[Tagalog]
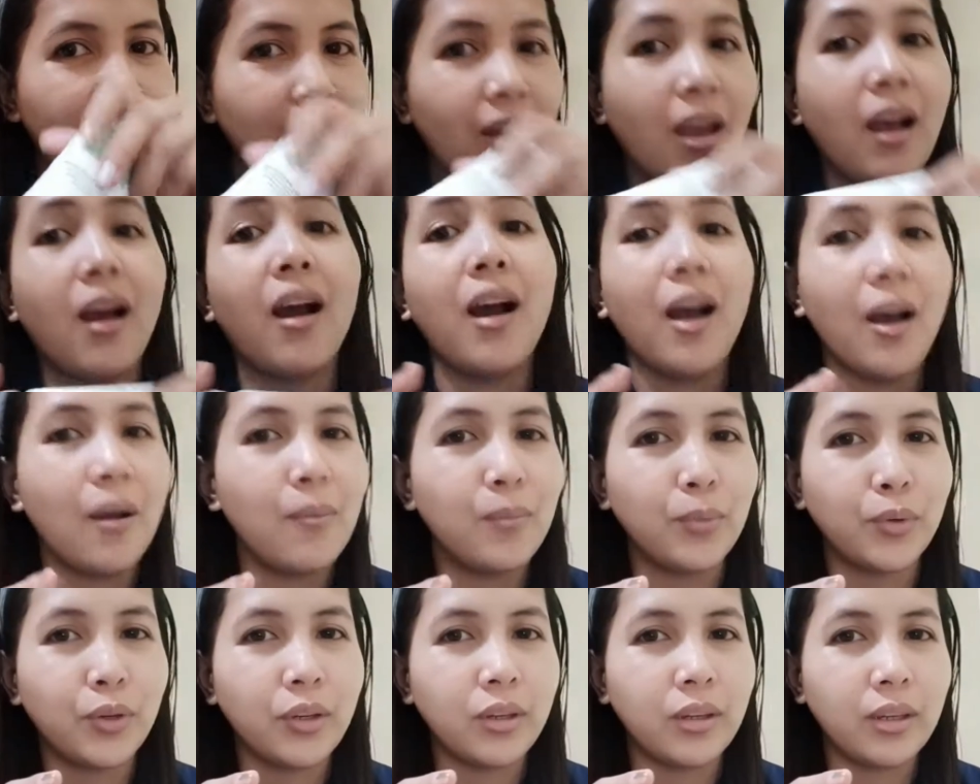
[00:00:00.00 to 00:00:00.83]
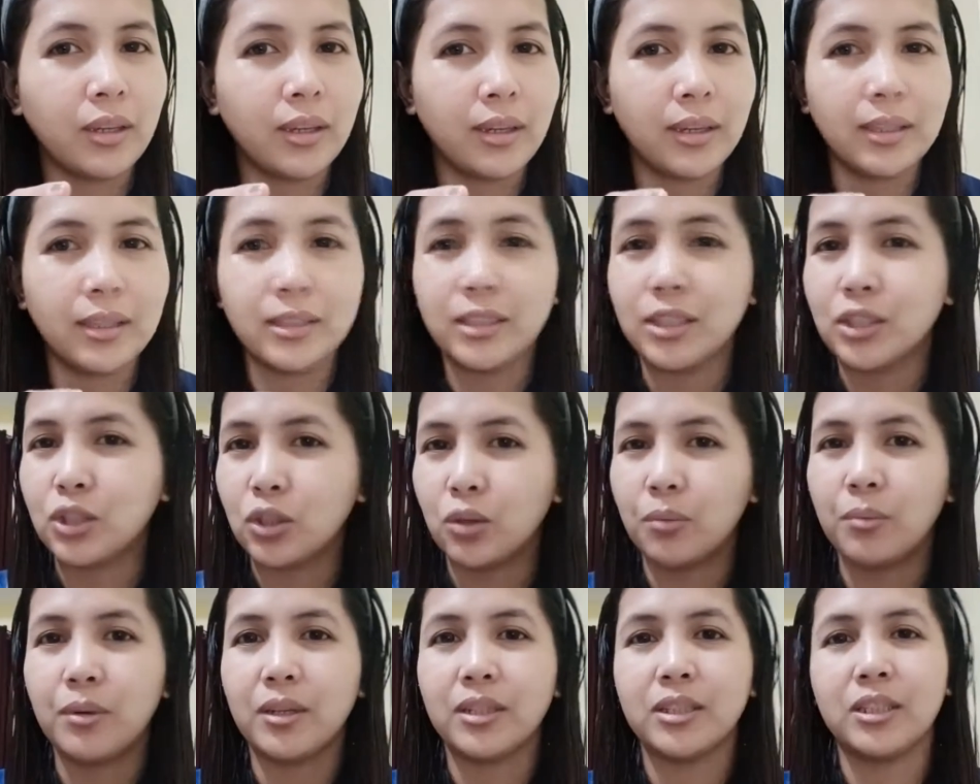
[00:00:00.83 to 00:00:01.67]
Ang amoy niya kasi
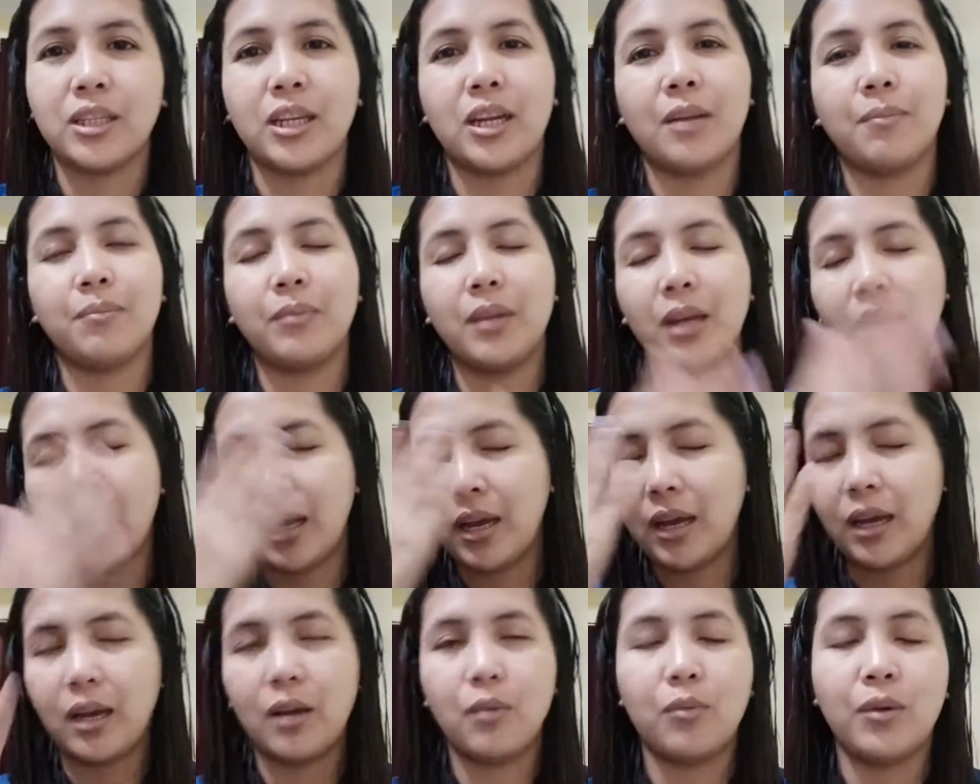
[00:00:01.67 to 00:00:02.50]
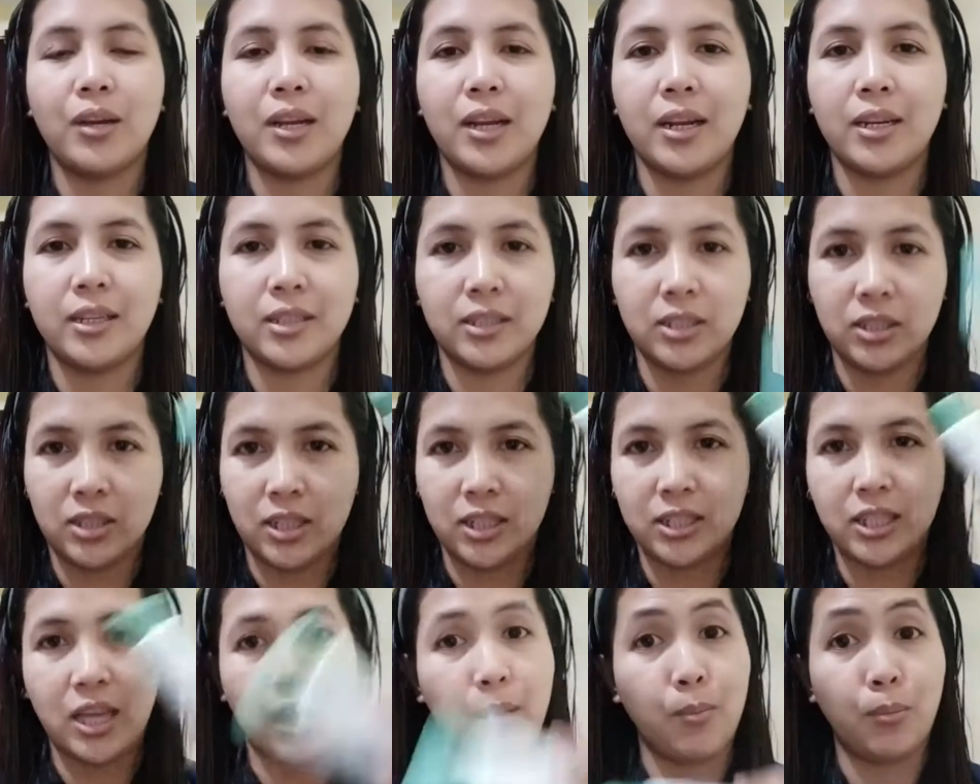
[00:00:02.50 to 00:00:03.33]
sobrang sarap. Nakakawala ng stress.
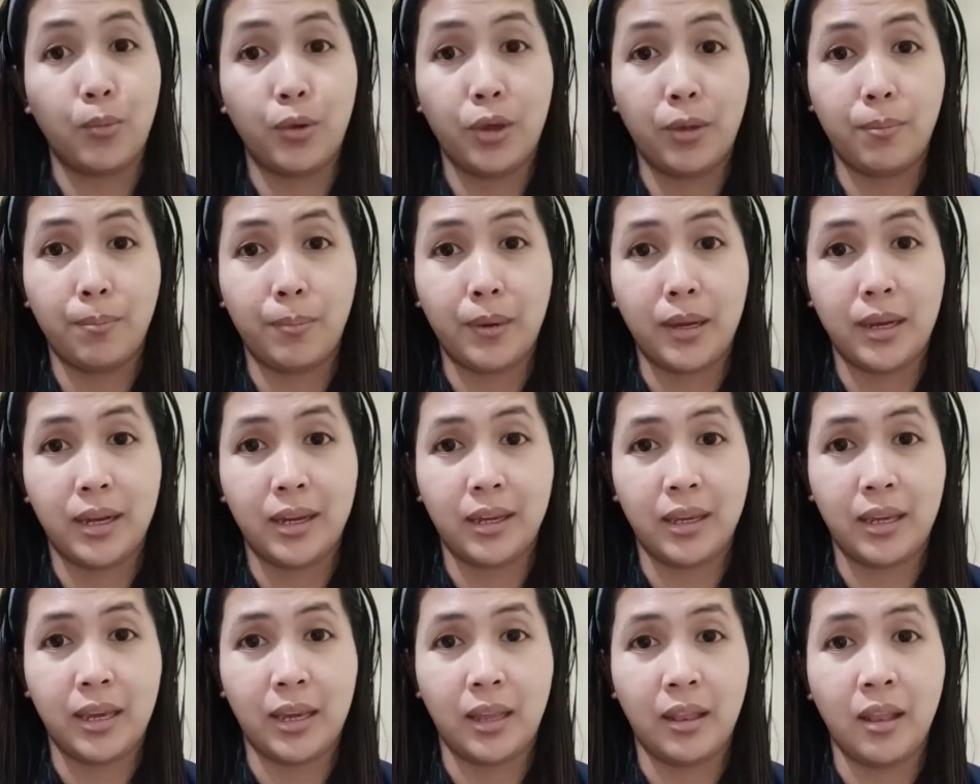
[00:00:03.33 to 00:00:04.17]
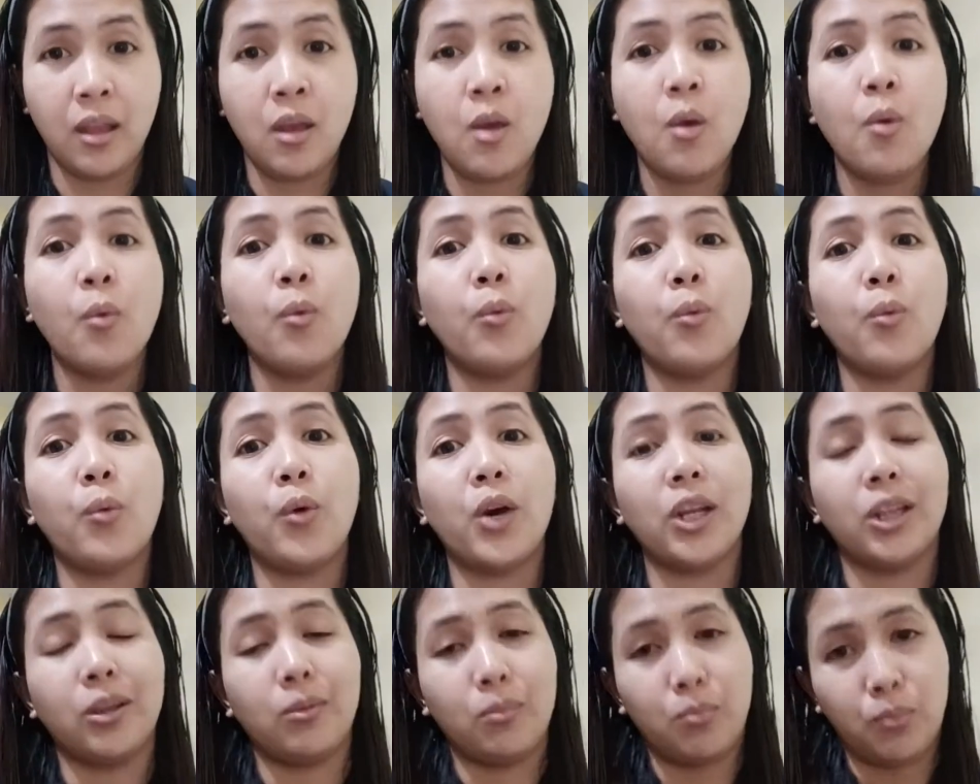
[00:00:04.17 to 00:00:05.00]
Amoy pa lang yan. What
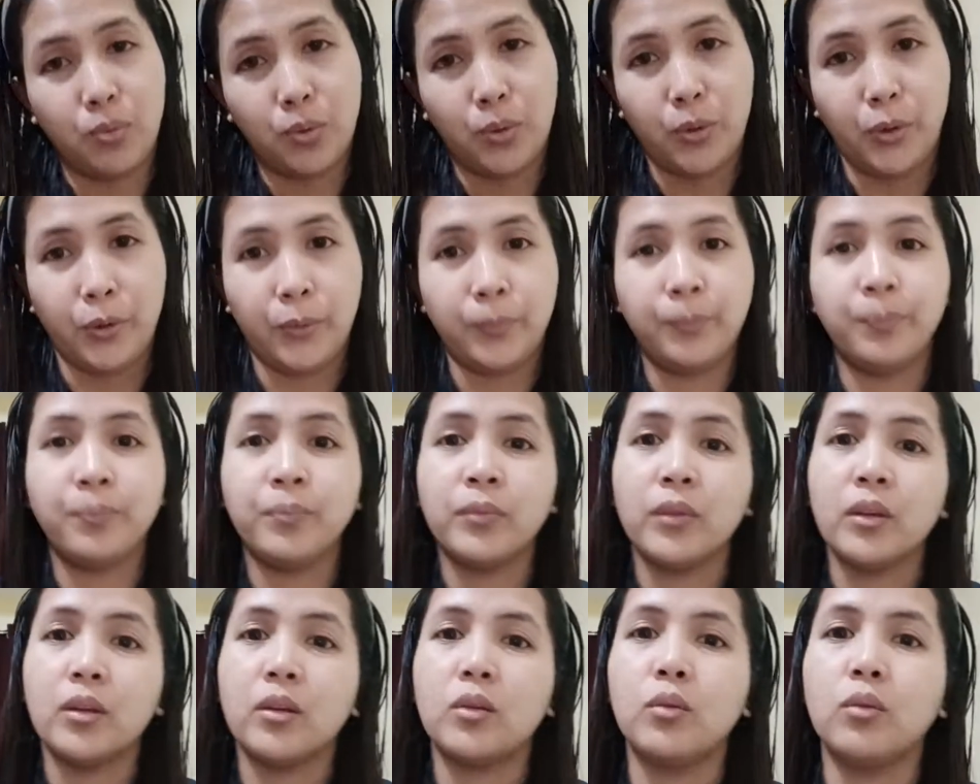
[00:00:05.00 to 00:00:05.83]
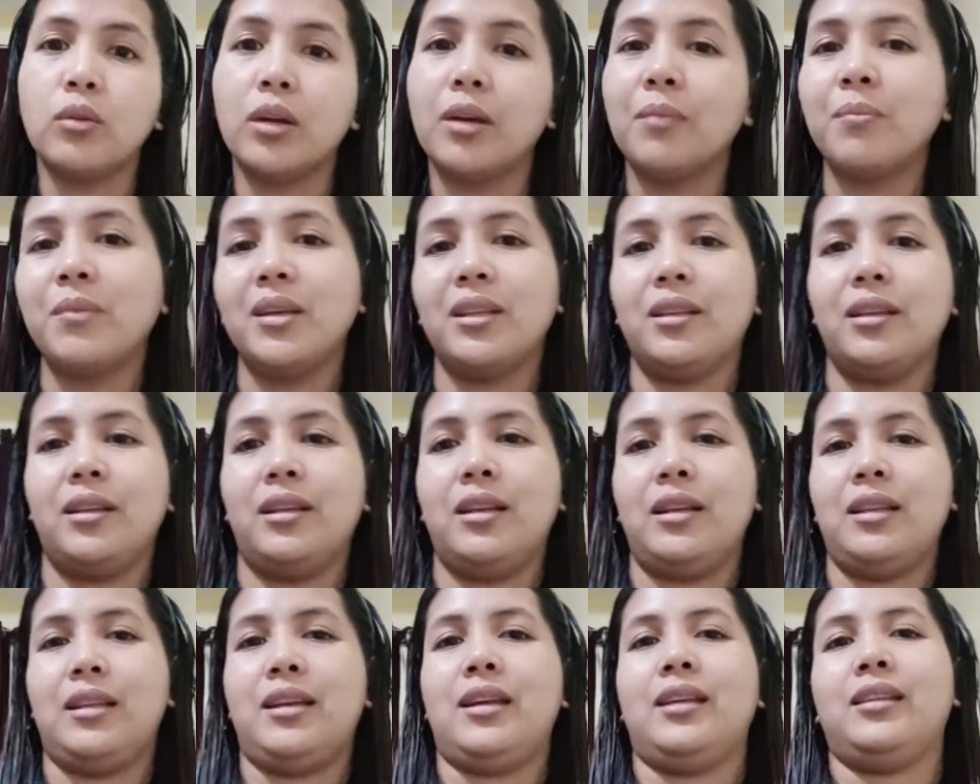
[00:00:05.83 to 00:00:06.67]
more kung gamitin na
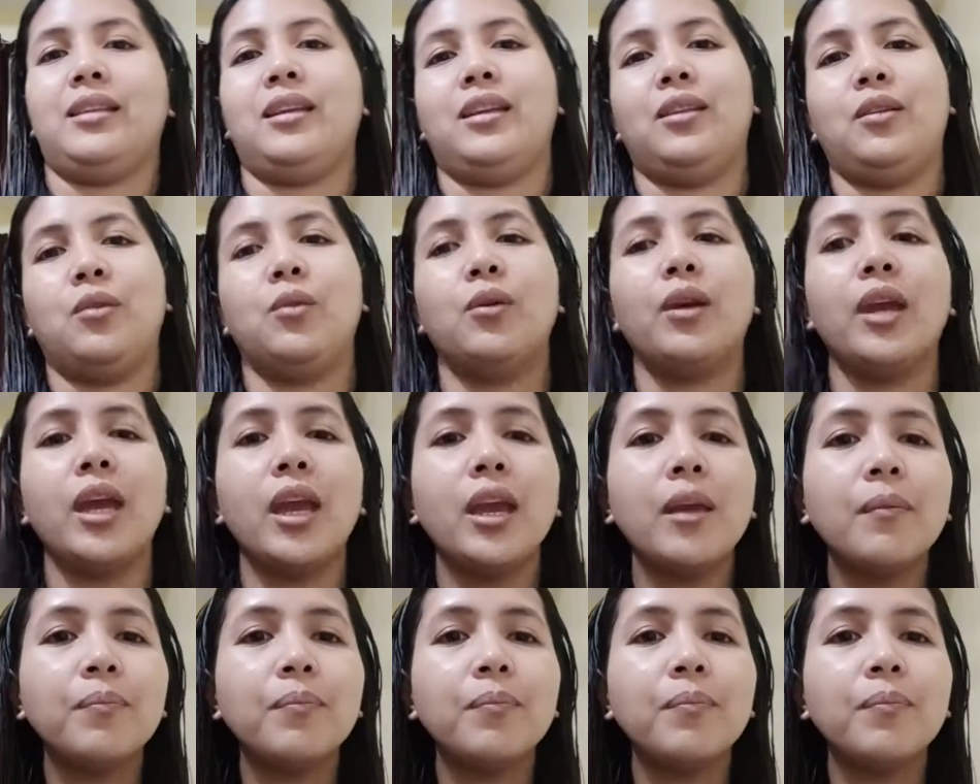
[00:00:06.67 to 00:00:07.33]
natin. Okay?